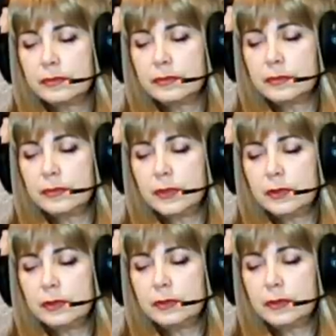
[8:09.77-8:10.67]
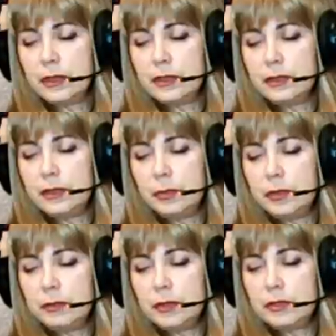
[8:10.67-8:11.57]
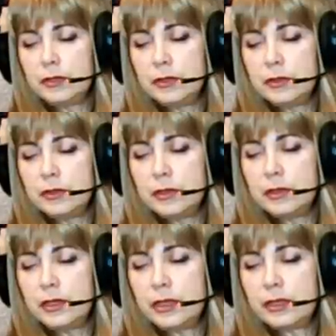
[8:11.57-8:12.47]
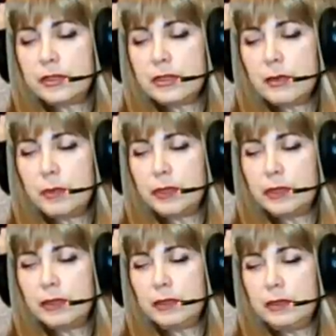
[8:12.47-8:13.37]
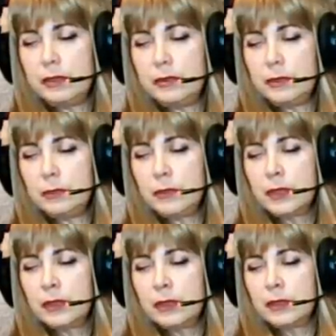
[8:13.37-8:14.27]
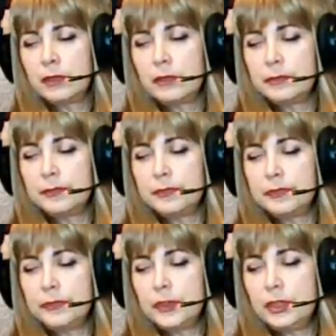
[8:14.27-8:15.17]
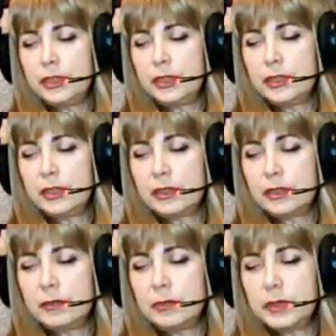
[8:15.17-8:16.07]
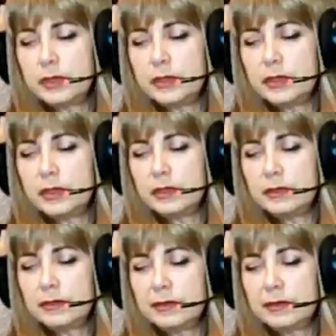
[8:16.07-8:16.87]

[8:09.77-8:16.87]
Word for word: Ну, да, я понимаю, что это достаточно опасно Мы людям. Просто, да. Нельзя так к ним прикасаться.